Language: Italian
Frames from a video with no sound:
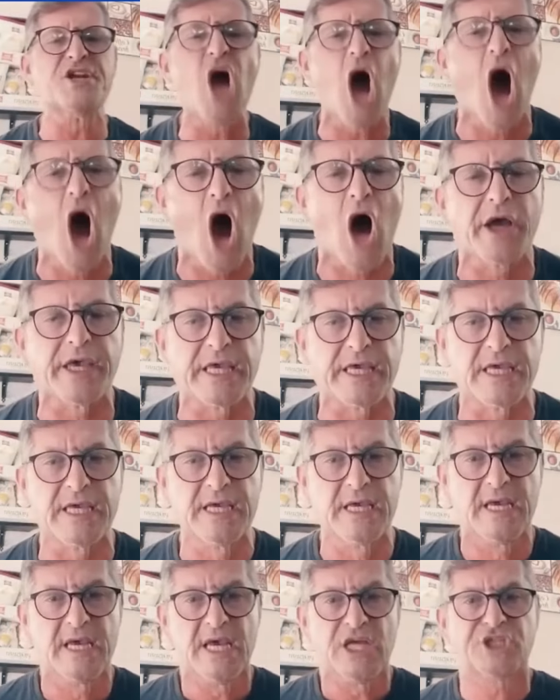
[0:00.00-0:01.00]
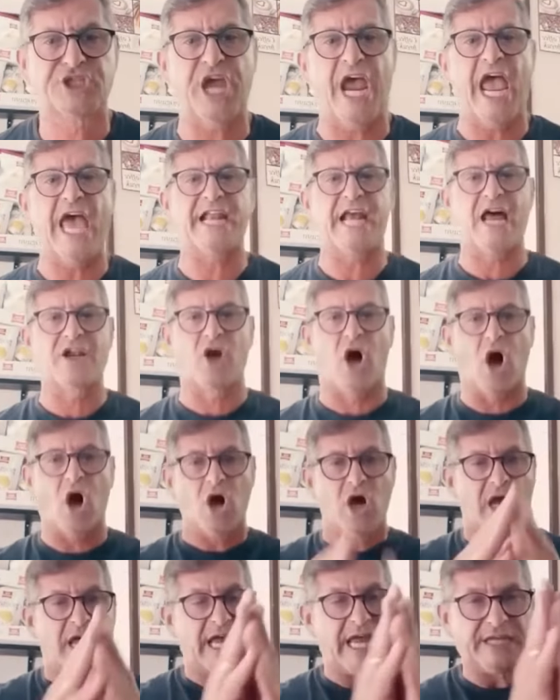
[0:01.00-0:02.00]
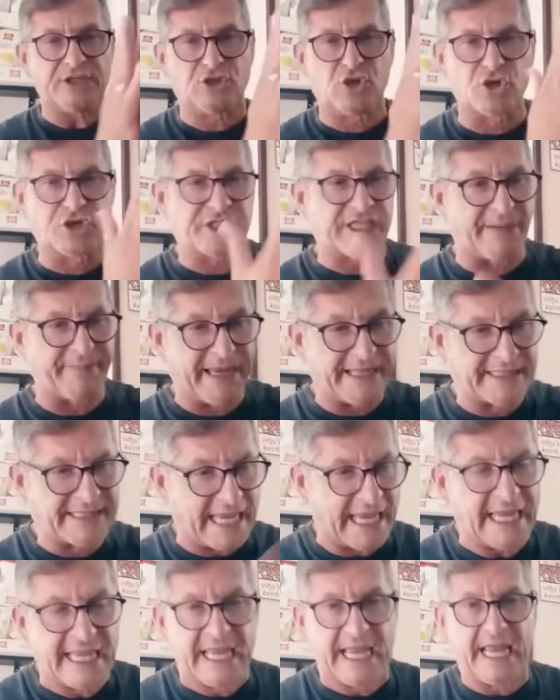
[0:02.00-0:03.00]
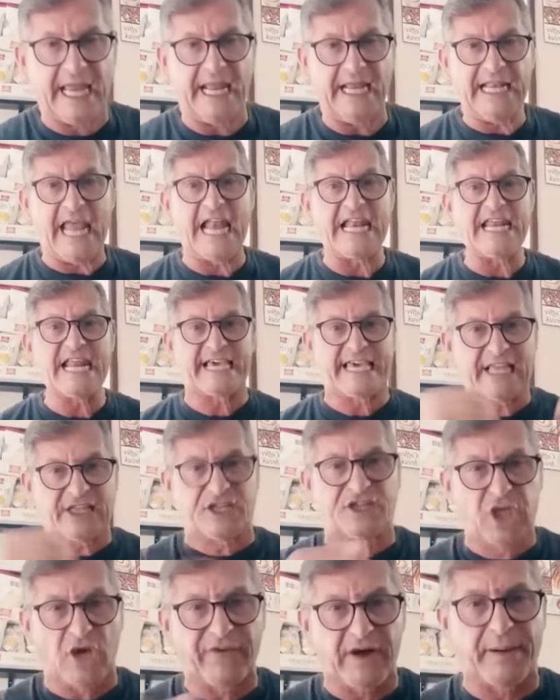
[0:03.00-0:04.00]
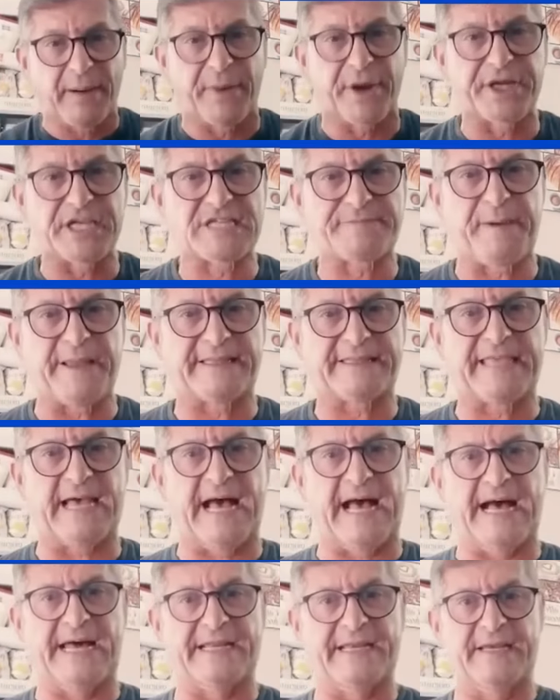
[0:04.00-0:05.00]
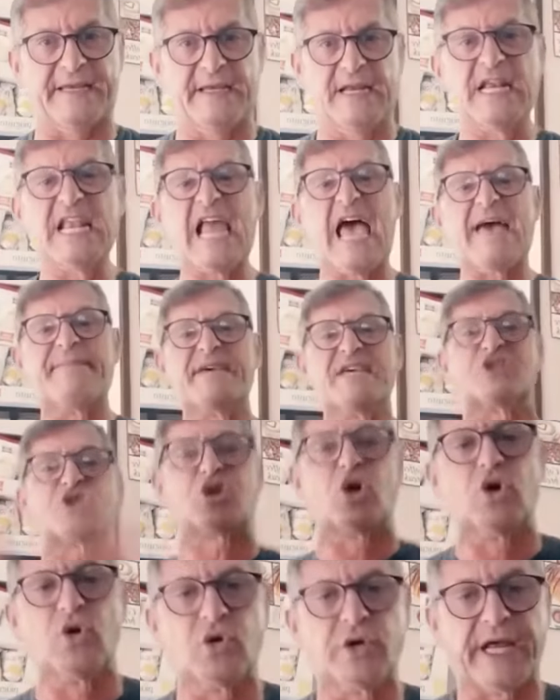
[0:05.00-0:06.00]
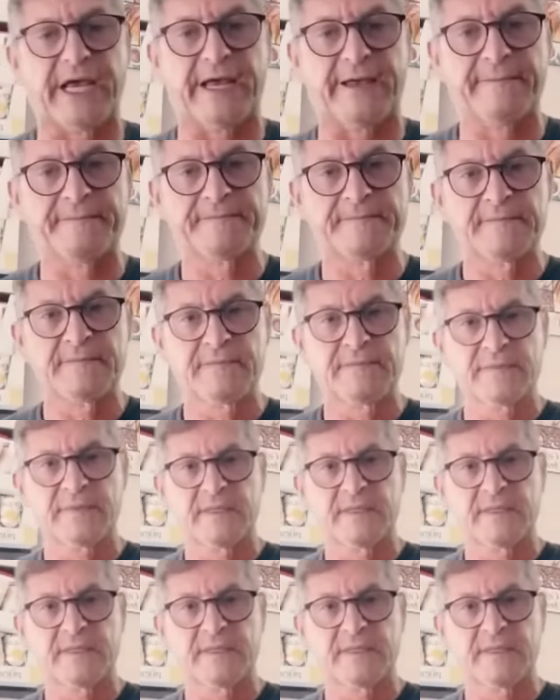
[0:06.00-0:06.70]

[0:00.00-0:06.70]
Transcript: per noi c'erano eh, giustamente eh, le linee che dovevamo rispettare le misure.